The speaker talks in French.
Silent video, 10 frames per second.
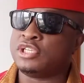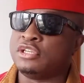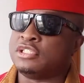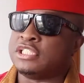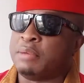
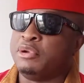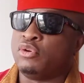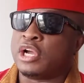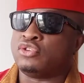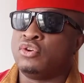si jamais
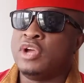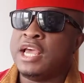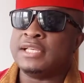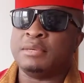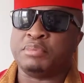l'occasion
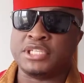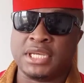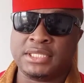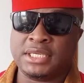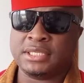s'est
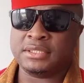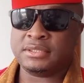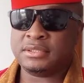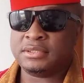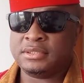présentée.
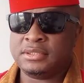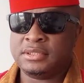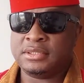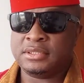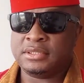
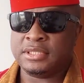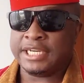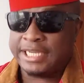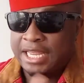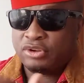
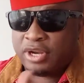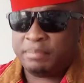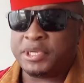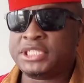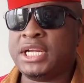Rien ne
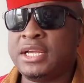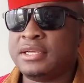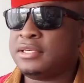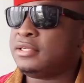l'empêchait.